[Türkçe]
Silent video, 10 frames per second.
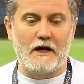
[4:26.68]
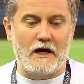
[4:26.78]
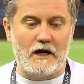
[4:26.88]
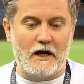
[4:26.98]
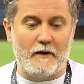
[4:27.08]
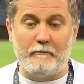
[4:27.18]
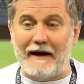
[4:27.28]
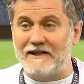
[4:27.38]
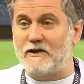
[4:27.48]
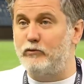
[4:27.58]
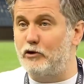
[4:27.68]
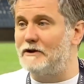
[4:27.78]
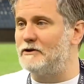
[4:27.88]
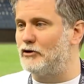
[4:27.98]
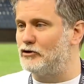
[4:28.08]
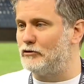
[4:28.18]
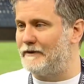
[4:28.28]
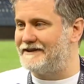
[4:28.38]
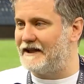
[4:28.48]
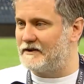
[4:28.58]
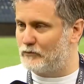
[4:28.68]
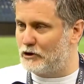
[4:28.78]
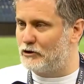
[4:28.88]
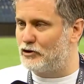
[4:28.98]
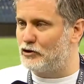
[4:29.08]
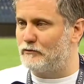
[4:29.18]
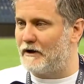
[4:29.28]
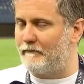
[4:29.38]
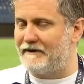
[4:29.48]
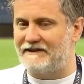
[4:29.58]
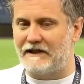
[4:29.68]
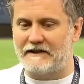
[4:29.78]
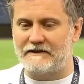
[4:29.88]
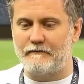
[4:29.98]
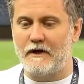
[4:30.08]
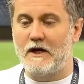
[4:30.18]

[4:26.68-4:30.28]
E, bence buranın çözülmesi lazım. Buranın çözümlenmesi lazım.